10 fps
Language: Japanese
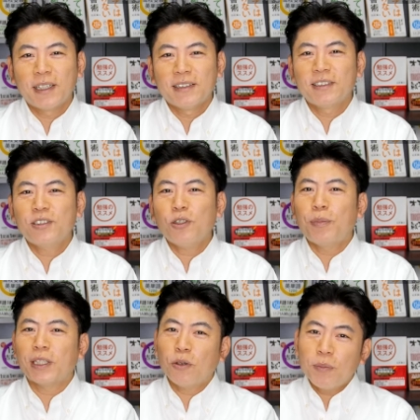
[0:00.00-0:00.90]
ずっと
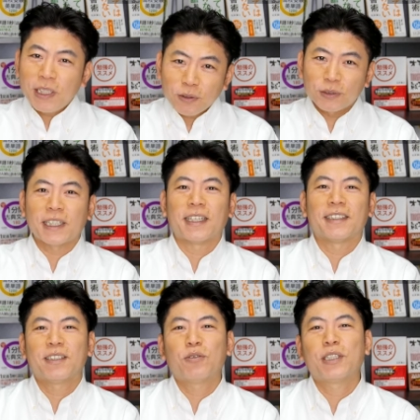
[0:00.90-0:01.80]
バドミントンしてたら
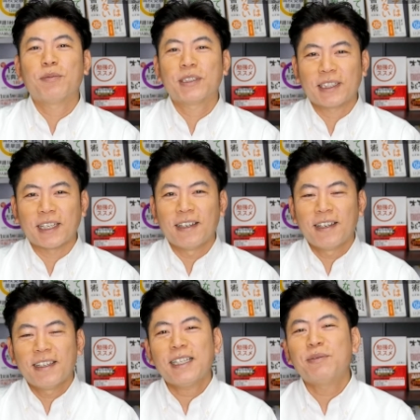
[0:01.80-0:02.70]
成功できますかね。
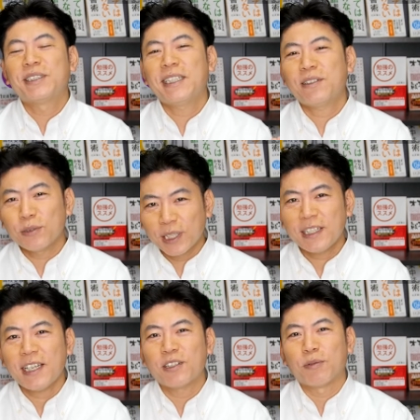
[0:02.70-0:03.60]
多分成功で
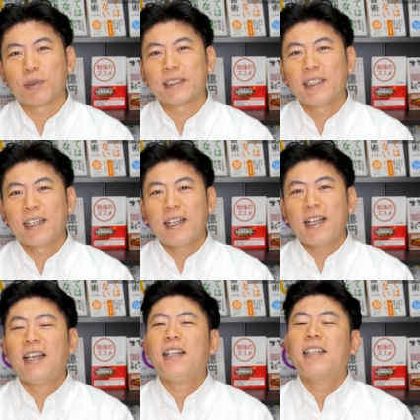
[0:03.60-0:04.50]
きないと思います。
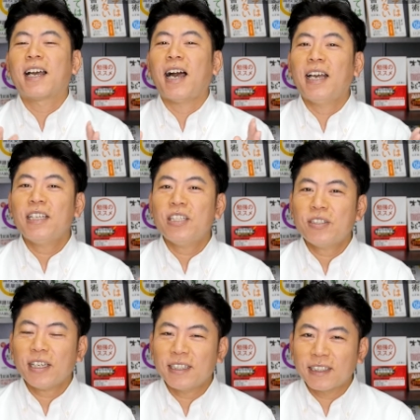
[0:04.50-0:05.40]
あなたが
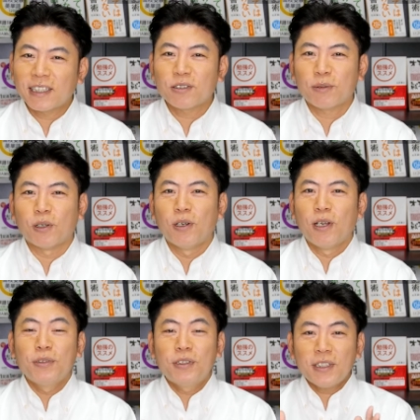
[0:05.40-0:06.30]
アインシュタインだったとしても、
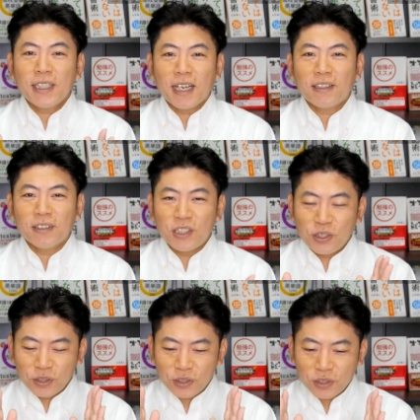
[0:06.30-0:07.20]
物理学に
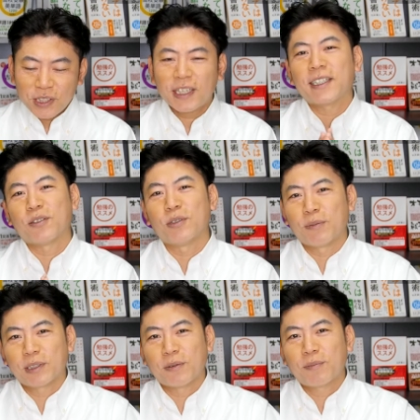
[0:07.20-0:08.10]
集中したら成功で
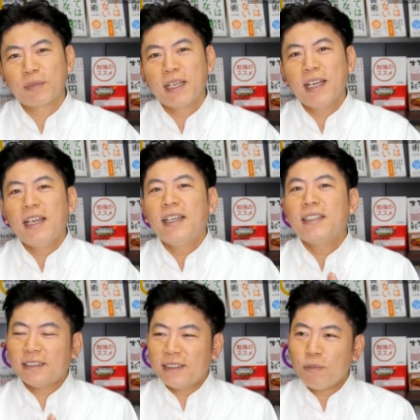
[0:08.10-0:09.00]
きますよ。
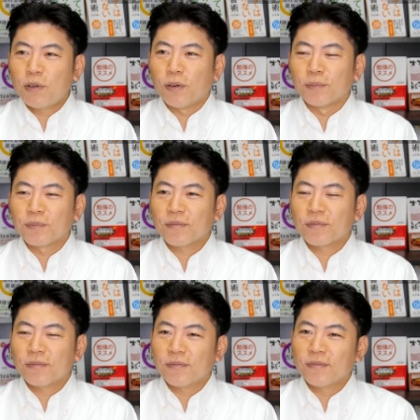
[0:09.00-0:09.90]
でも
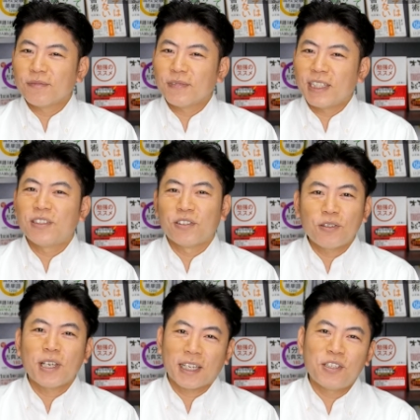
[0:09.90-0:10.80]
ずっ
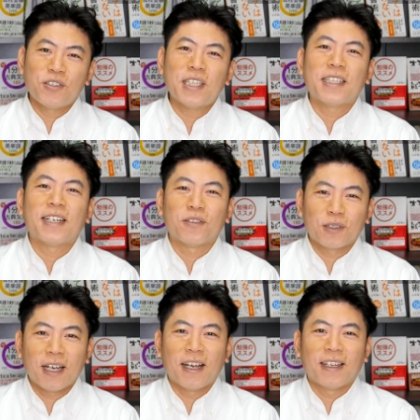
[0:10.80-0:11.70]
と野球してたりと
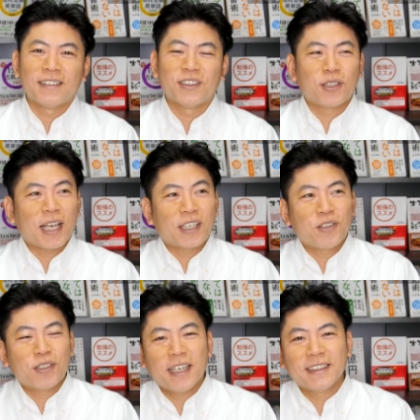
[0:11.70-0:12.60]
か、ずっと野
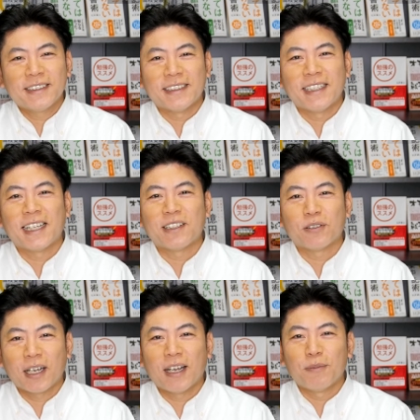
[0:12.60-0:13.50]
球観戦してたりと
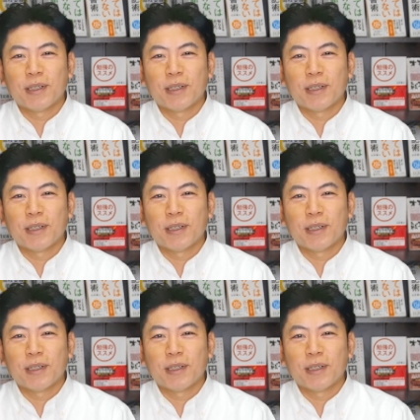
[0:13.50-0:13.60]
か、